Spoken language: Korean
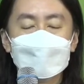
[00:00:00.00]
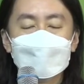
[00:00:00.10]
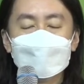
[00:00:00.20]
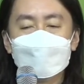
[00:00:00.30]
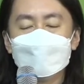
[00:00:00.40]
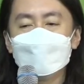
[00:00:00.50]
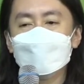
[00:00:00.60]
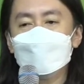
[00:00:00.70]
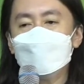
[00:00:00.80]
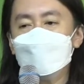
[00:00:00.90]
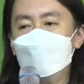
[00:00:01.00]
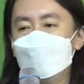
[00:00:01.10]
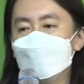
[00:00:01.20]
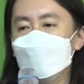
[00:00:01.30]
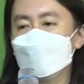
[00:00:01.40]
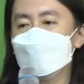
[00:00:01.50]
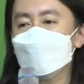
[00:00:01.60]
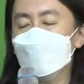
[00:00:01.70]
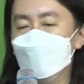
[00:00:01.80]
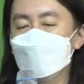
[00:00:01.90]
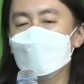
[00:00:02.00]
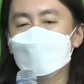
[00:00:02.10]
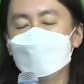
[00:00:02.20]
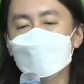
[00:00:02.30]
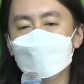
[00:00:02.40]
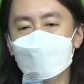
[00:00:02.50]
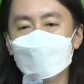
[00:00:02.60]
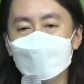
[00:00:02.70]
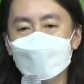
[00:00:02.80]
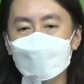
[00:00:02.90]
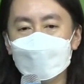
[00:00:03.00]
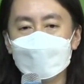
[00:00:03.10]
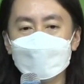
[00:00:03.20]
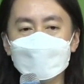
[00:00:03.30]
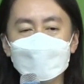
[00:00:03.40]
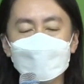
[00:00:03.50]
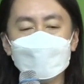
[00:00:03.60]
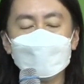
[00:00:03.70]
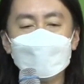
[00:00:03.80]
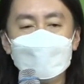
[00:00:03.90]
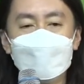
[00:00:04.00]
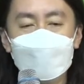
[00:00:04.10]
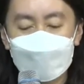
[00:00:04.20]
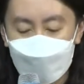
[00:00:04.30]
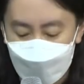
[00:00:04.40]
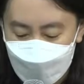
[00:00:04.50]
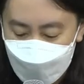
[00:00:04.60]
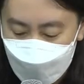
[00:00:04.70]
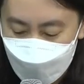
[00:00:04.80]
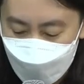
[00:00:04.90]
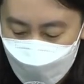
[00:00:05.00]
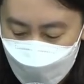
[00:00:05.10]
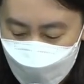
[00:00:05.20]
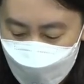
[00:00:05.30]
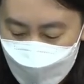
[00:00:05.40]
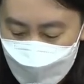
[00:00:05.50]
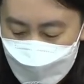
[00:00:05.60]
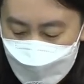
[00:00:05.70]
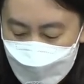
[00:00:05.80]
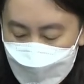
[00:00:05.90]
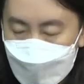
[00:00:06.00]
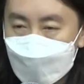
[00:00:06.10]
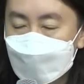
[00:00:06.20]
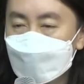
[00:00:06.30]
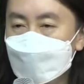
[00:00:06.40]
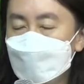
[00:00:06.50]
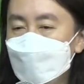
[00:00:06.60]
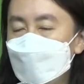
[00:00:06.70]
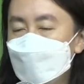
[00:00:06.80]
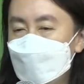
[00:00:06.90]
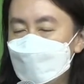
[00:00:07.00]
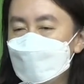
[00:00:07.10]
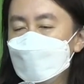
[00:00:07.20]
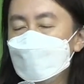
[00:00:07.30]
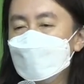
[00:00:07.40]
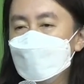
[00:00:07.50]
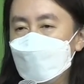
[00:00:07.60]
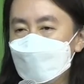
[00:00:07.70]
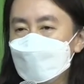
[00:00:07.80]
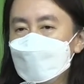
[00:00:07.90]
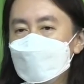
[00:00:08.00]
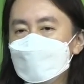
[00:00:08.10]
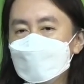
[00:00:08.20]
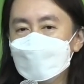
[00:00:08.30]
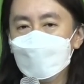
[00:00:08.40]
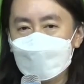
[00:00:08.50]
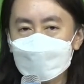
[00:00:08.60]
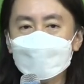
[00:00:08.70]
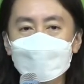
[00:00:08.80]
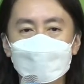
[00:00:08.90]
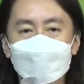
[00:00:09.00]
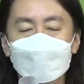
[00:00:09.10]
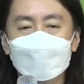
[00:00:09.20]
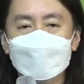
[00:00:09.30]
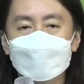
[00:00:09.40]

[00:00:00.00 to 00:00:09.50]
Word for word: 예수님 이야기하기가 겁났던 베드로가 예수님을 이야기하기 시작한 거예요. 그래서 예수님이 약속하신 그 말씀대로 된 거죠.